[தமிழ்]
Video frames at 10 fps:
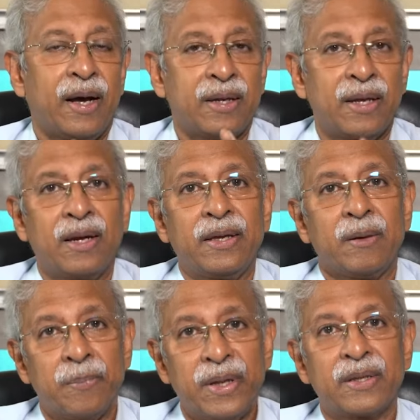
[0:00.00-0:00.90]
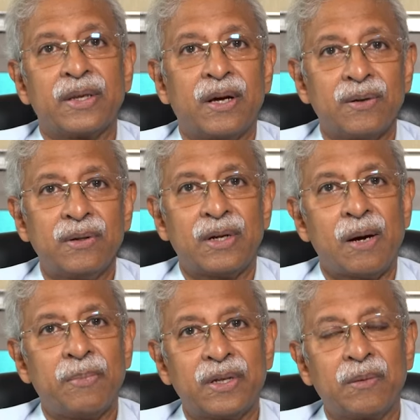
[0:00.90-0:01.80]
அதனால் எப்படி இருந்தாலும்
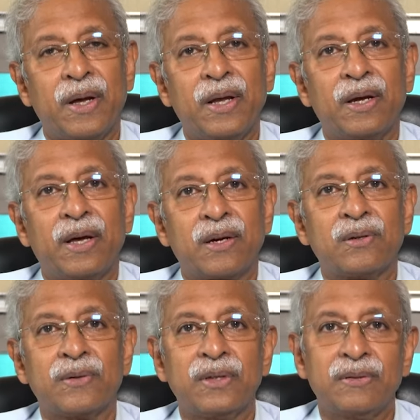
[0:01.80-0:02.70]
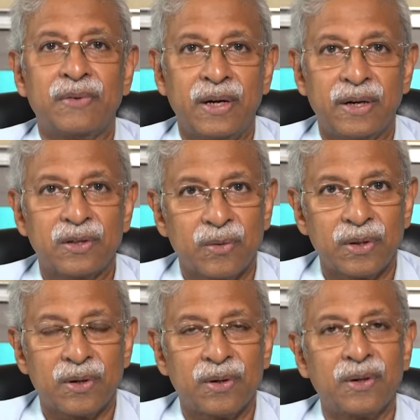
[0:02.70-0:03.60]
நாற்பதுக்கு மேலே எல்லாருக்கும் வந்து வெள்ளெழுத்து
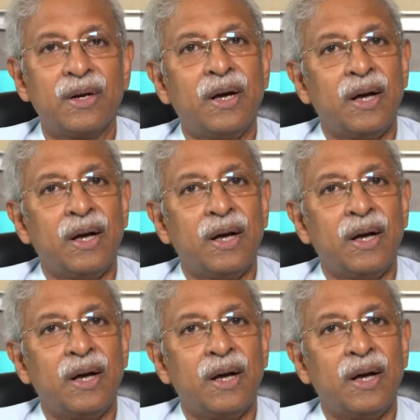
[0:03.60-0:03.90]
வந்துடும்